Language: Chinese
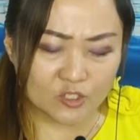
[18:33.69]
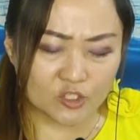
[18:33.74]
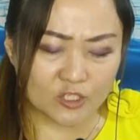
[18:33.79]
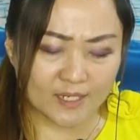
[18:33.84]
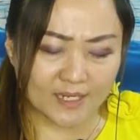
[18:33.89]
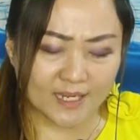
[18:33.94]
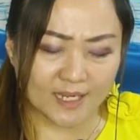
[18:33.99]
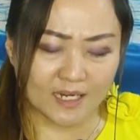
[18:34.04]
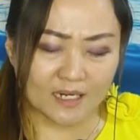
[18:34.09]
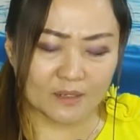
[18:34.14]

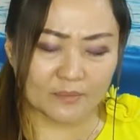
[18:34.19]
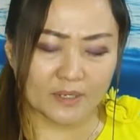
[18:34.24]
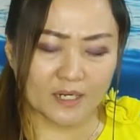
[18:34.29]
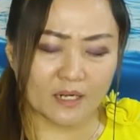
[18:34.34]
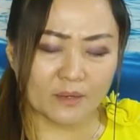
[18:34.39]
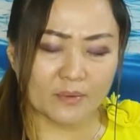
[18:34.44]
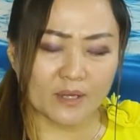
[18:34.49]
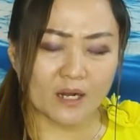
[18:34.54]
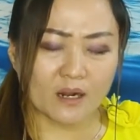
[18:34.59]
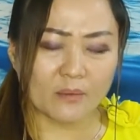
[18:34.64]
希格拉巴
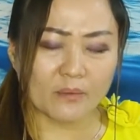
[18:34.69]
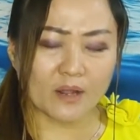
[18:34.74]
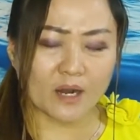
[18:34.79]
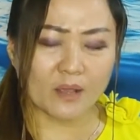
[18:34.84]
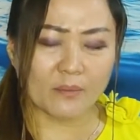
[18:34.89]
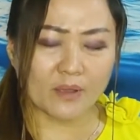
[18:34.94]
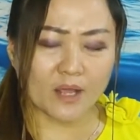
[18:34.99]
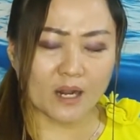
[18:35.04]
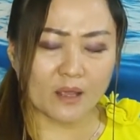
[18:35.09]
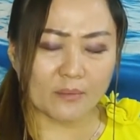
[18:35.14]
拉巴拉巴
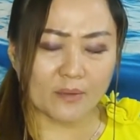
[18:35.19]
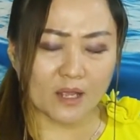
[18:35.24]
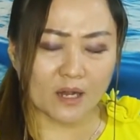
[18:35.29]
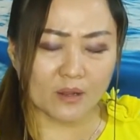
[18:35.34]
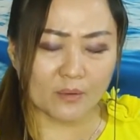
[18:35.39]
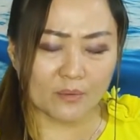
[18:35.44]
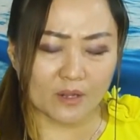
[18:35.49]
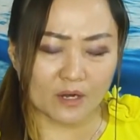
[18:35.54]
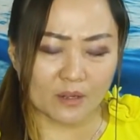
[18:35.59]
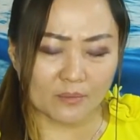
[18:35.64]
拉巴拉巴
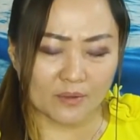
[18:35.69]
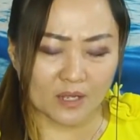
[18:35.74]
拉